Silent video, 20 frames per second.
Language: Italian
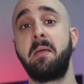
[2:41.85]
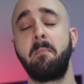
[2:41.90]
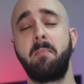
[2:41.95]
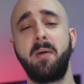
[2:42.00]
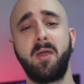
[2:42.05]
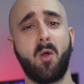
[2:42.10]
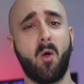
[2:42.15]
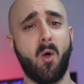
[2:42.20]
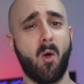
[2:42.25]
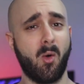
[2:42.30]

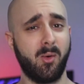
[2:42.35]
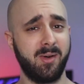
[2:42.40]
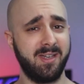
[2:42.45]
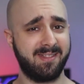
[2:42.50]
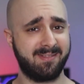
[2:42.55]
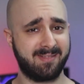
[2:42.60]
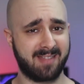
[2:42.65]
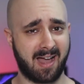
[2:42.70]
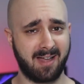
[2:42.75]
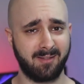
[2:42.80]
Però
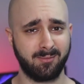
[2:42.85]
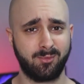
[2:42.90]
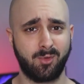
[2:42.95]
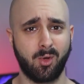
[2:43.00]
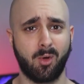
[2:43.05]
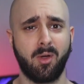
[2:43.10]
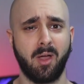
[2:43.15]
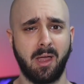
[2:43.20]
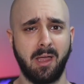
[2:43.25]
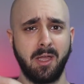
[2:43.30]
ogni
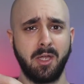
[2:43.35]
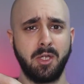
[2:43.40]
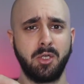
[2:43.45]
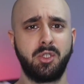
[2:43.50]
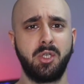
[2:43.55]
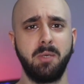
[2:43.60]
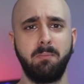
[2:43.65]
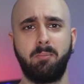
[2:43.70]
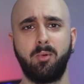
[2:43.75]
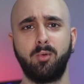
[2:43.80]
tanto
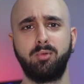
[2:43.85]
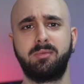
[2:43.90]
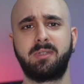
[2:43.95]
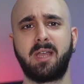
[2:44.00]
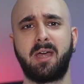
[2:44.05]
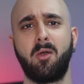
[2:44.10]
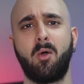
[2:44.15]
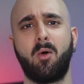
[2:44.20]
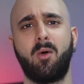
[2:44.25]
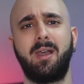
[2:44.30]
ci
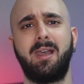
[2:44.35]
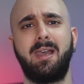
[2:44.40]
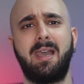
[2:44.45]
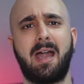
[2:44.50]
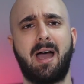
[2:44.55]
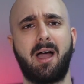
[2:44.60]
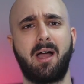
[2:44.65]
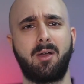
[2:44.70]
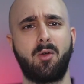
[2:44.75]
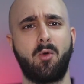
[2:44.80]
buttano
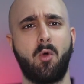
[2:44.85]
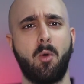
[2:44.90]
la